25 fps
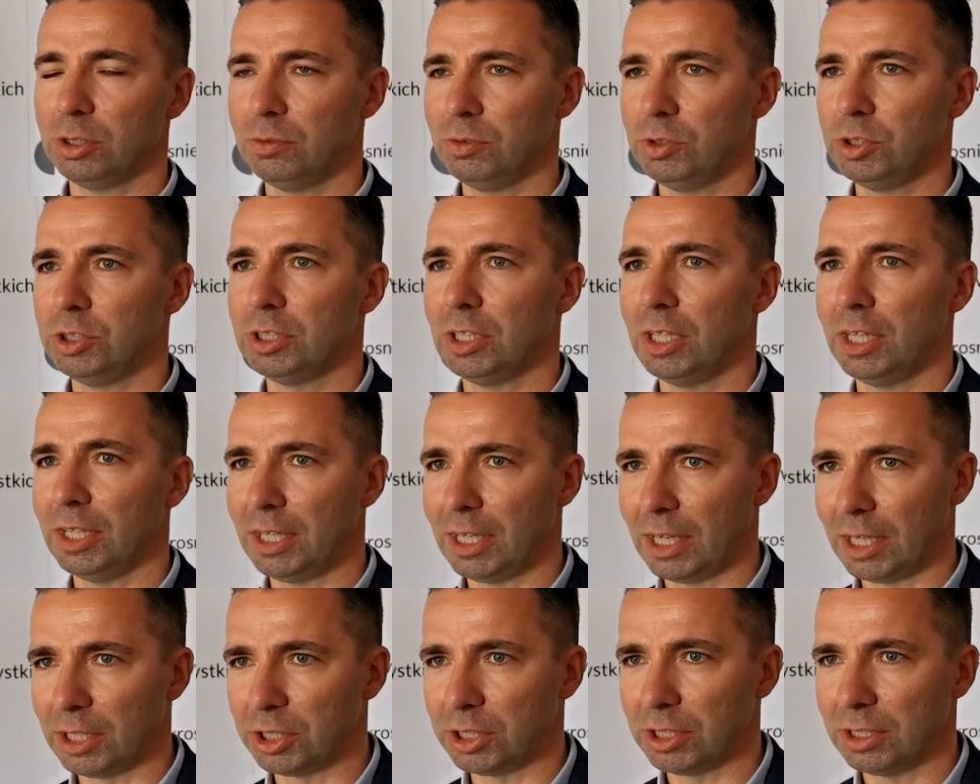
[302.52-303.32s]
i oczywiście
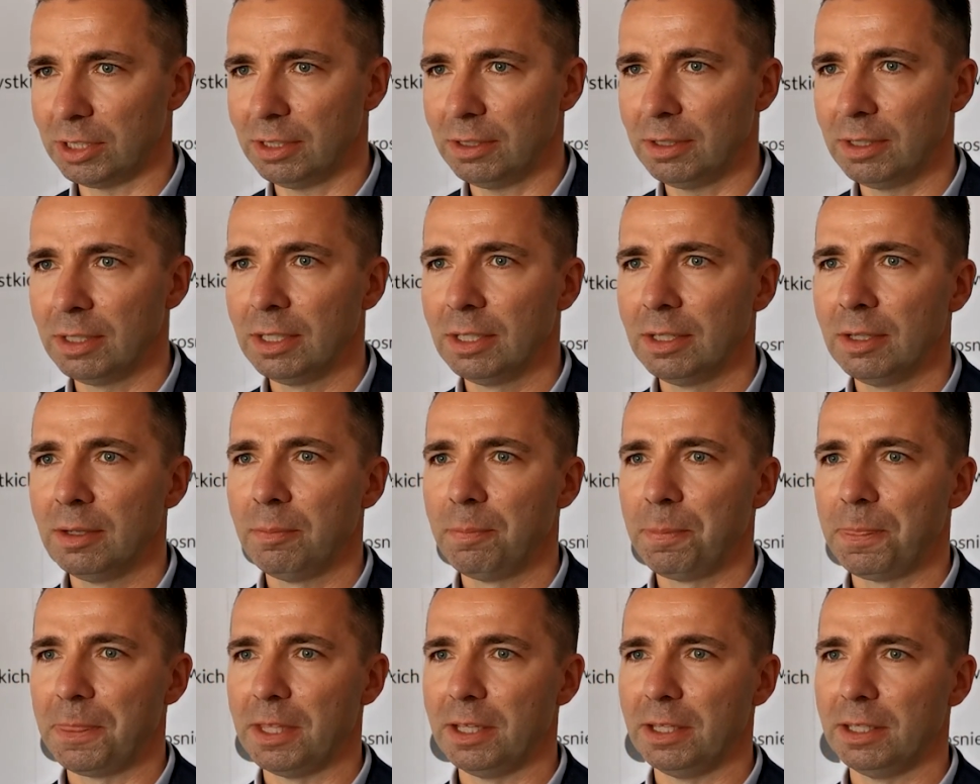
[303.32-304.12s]
lekarze.
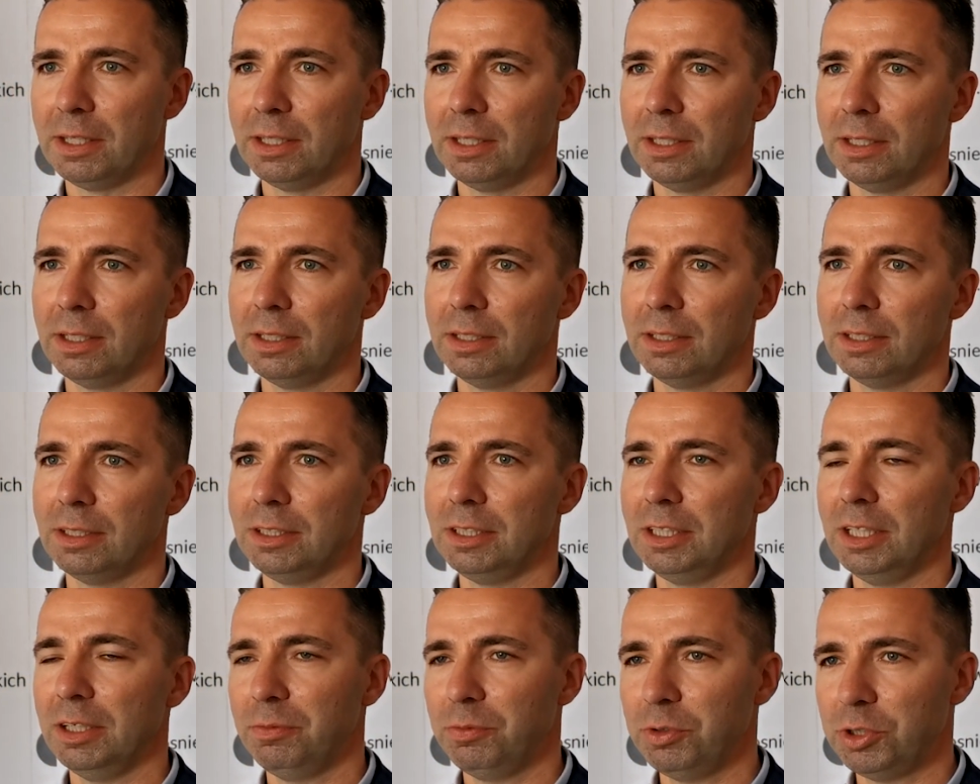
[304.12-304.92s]
E,
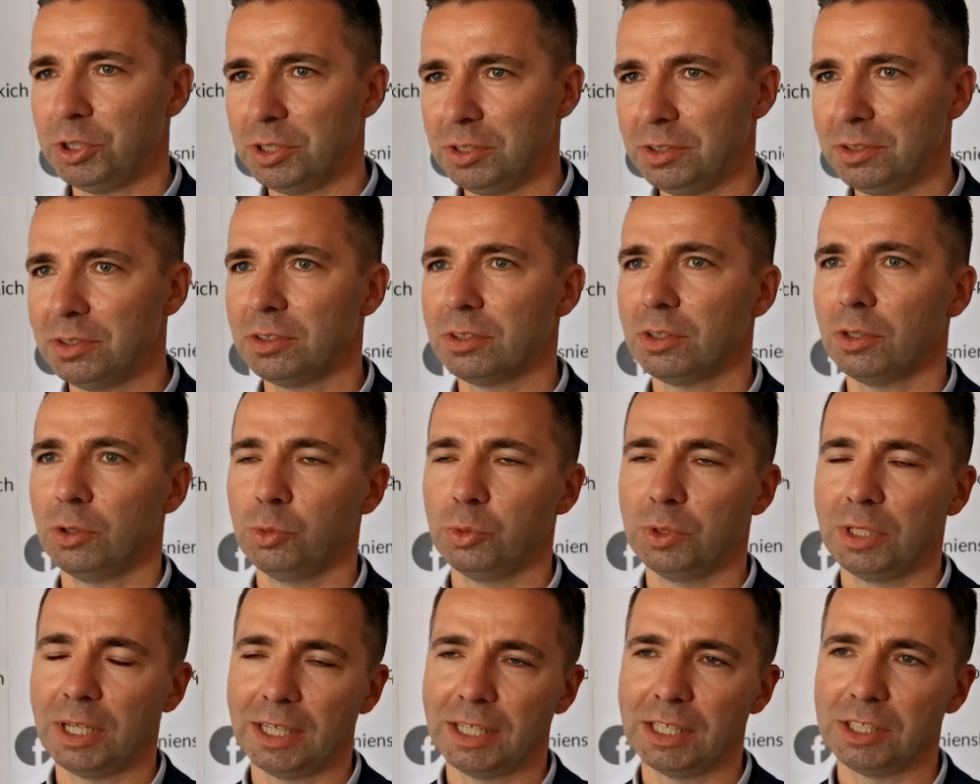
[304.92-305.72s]
nie wszystko
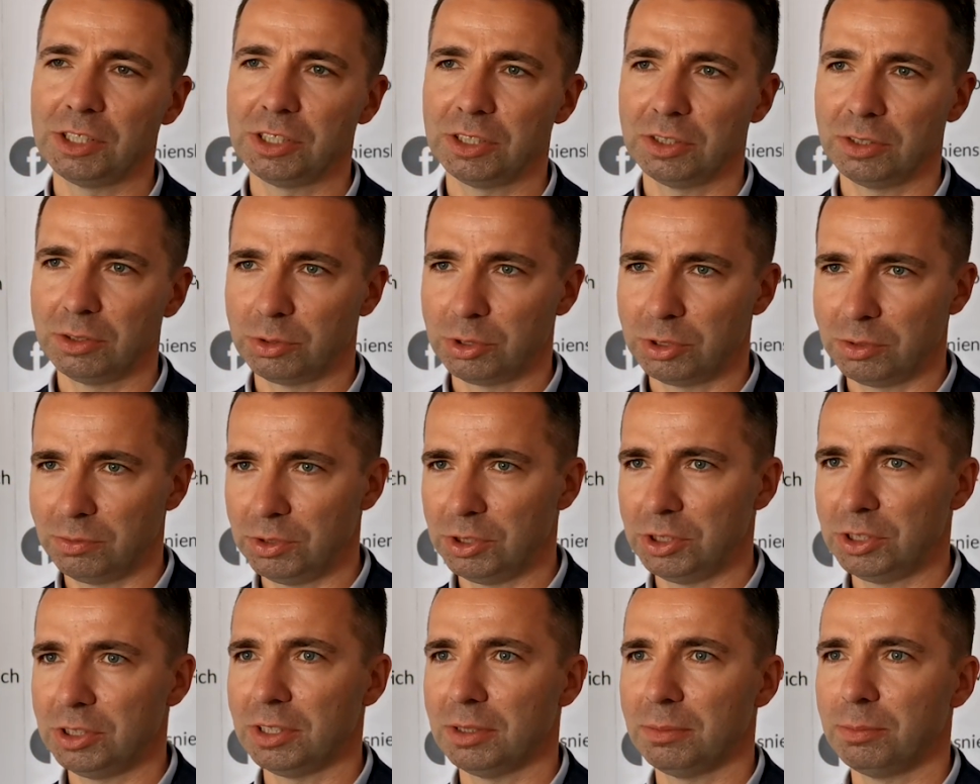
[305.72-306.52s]
udaje się
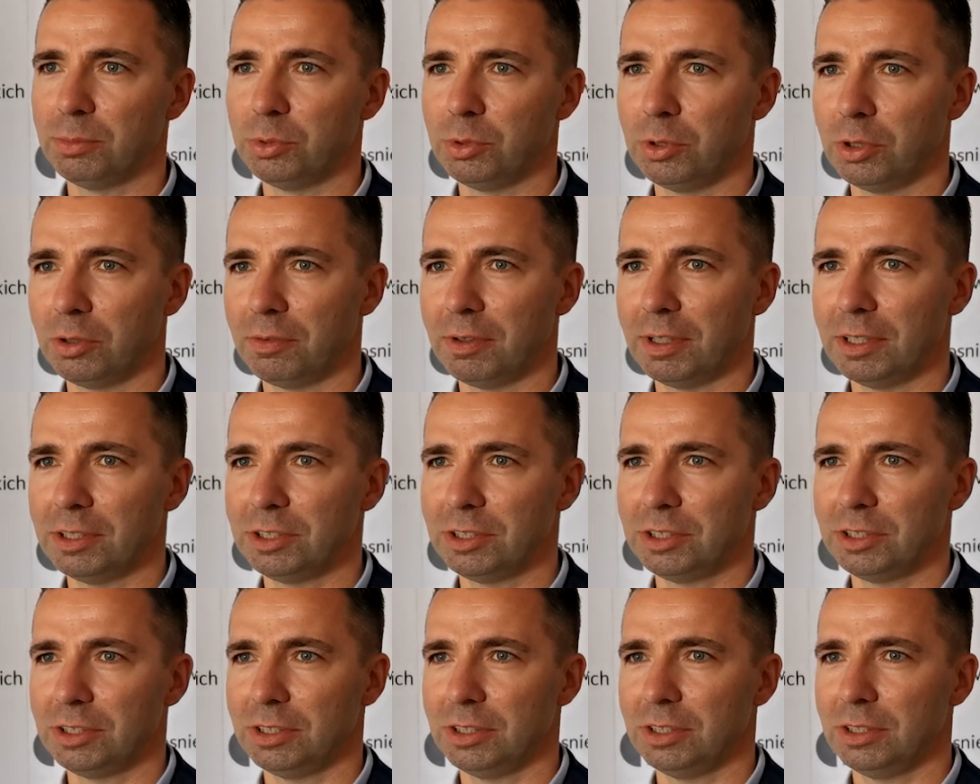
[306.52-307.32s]
oczywiście
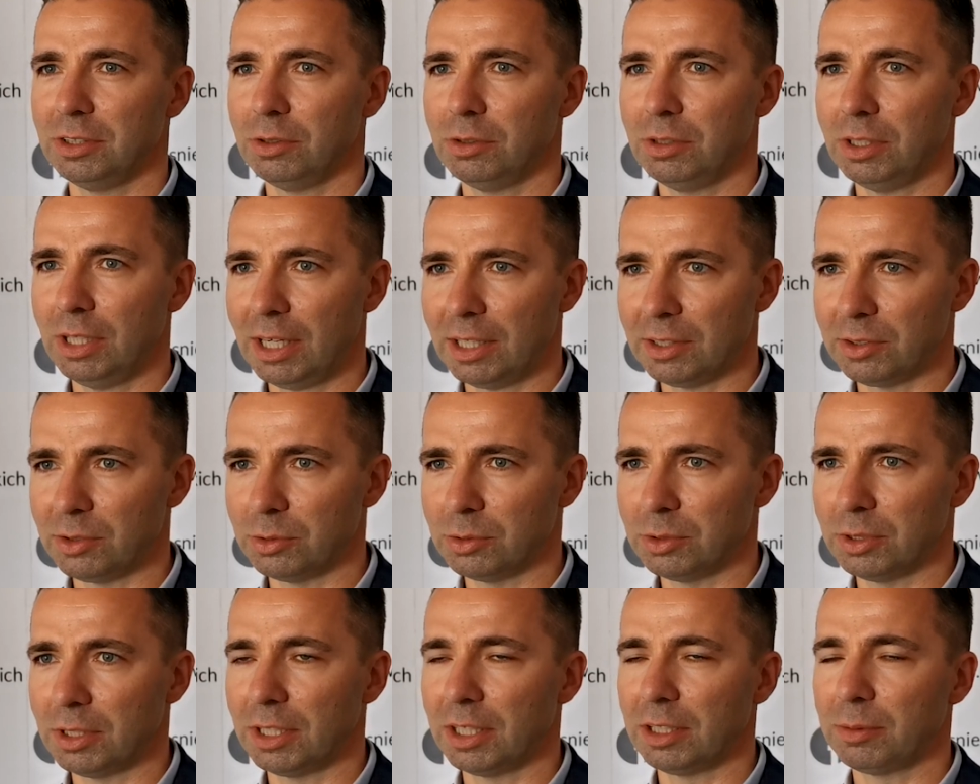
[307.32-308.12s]
budować e, od
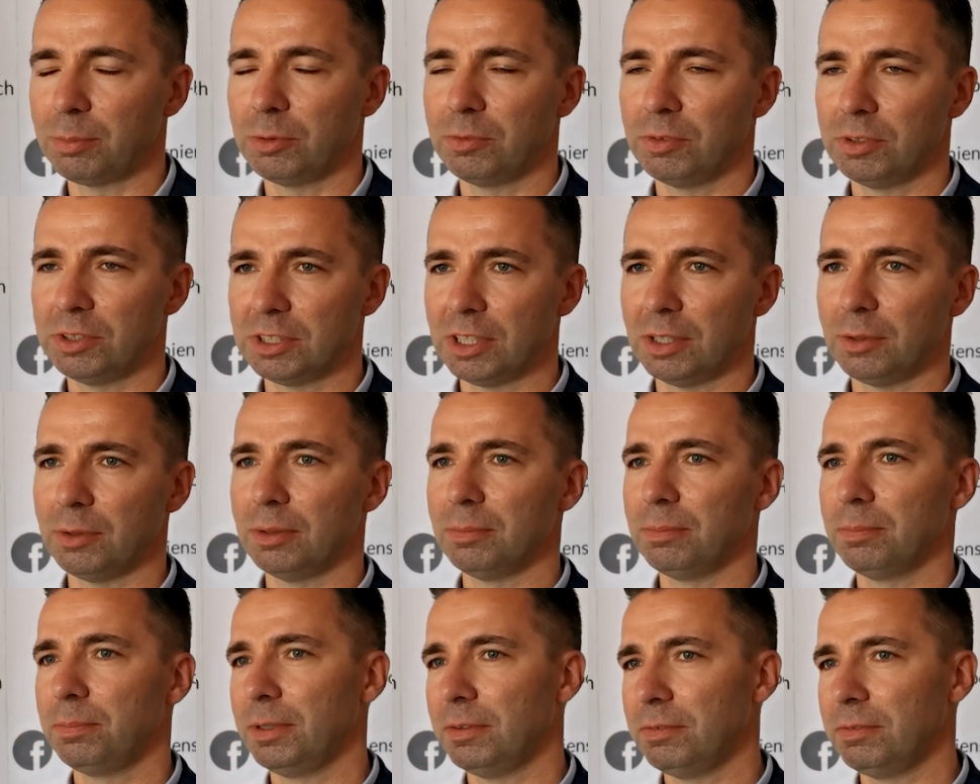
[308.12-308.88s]
razu, tak jak powiedziałem.